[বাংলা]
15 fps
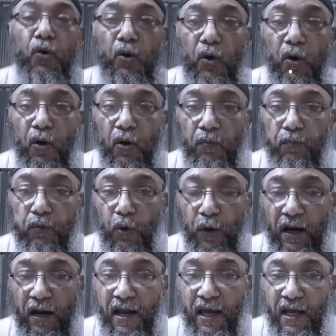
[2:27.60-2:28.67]
কোনো
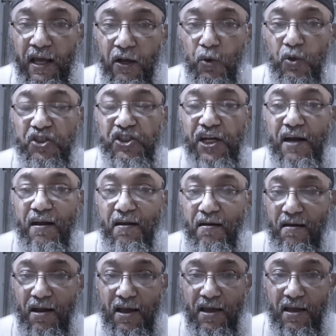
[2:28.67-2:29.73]
প্লুরাল নাই কোনো জেন্ডার
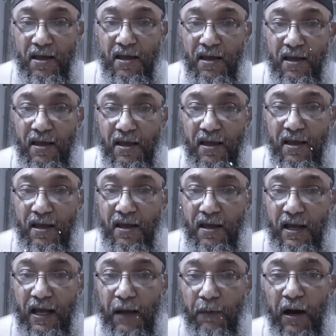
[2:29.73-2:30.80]
নাই
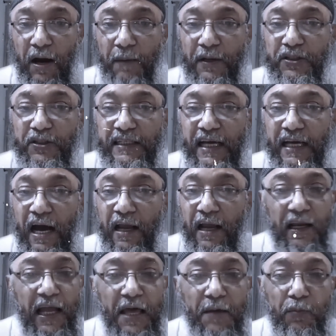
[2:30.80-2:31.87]
এবং আমরা যদি এটাকে
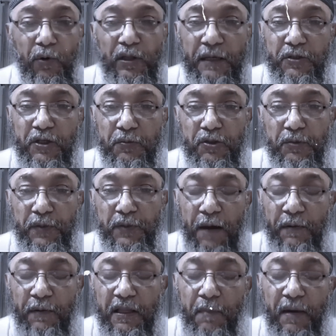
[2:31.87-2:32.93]
আল্লাহই বলতাম সবসময়
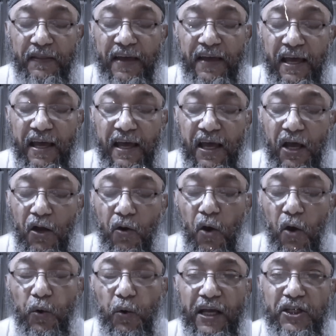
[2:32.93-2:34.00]
আমাদের মাথায়
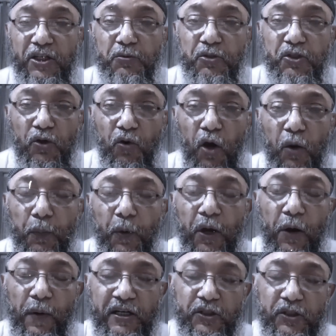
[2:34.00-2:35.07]
কখনোই এই সমস্ত
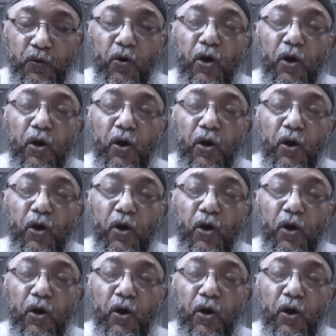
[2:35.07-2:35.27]
কল্পনাও আসতো